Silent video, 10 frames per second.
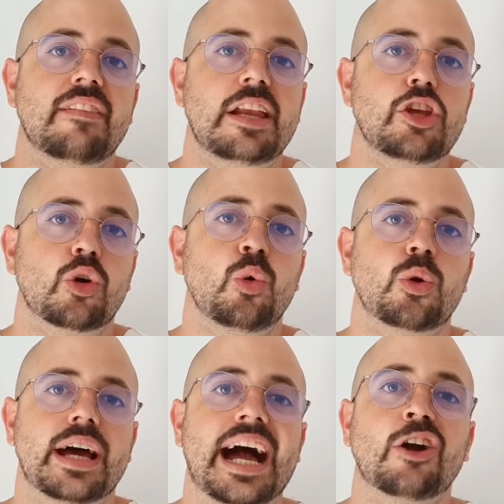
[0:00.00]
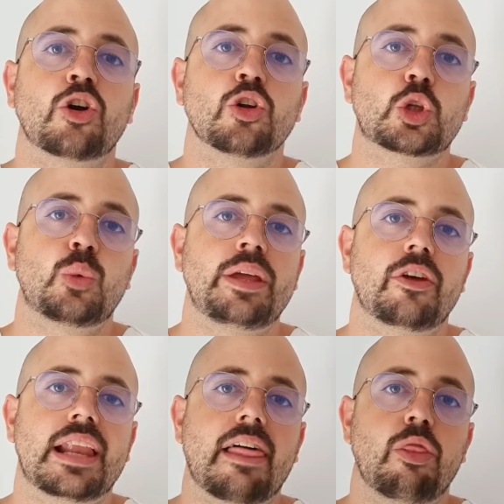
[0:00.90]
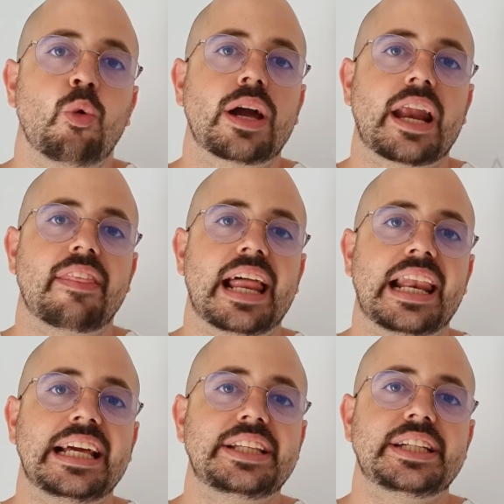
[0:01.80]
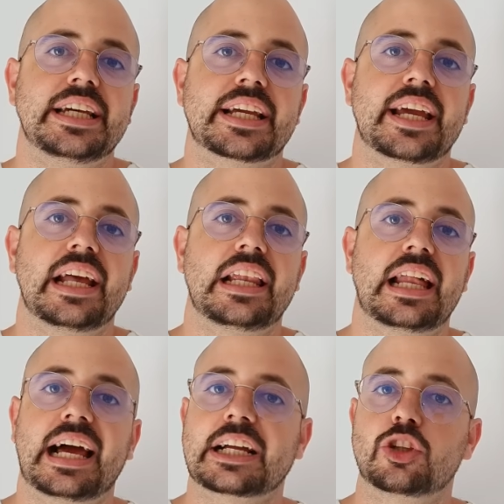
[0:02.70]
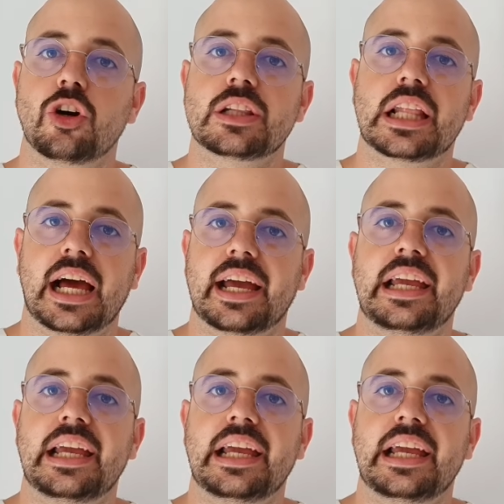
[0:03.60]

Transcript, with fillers: del yogur han consumido el azúcar de la leche, que es la lactosa,